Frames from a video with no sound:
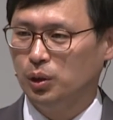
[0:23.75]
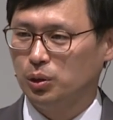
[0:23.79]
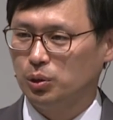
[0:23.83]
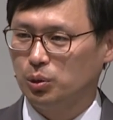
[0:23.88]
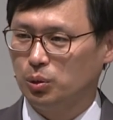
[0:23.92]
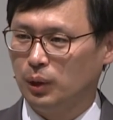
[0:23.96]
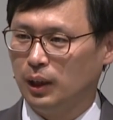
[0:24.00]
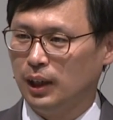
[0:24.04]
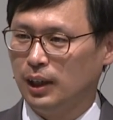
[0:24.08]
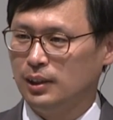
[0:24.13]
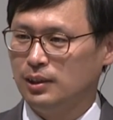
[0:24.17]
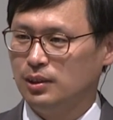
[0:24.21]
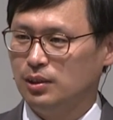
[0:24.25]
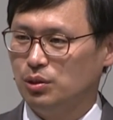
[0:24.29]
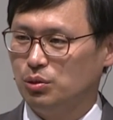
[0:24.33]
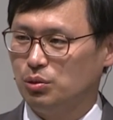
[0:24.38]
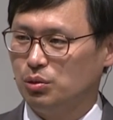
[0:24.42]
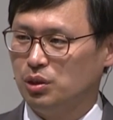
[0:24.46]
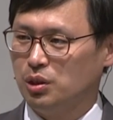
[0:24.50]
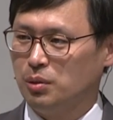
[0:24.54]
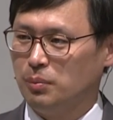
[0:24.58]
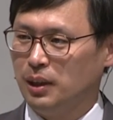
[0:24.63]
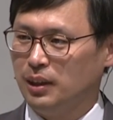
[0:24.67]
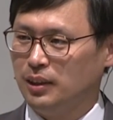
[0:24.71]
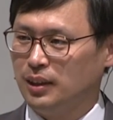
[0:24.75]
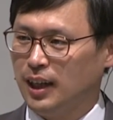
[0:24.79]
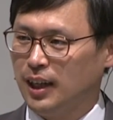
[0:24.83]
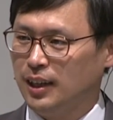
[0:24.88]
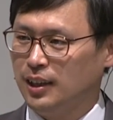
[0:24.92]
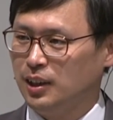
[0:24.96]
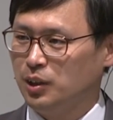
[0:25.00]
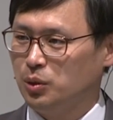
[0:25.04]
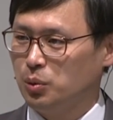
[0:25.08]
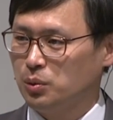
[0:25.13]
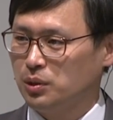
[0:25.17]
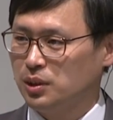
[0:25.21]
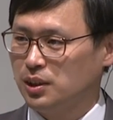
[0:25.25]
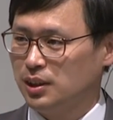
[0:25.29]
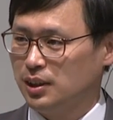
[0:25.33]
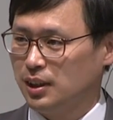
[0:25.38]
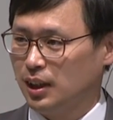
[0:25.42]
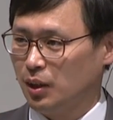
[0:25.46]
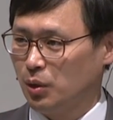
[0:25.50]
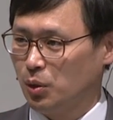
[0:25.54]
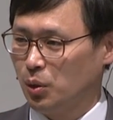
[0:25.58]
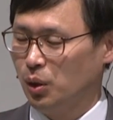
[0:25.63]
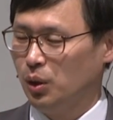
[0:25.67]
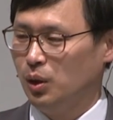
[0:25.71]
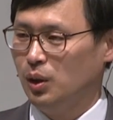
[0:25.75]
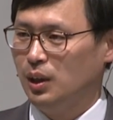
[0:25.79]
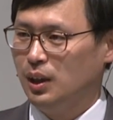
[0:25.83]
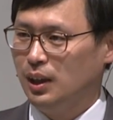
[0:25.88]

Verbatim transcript: 또한 주님의 대리 통치자로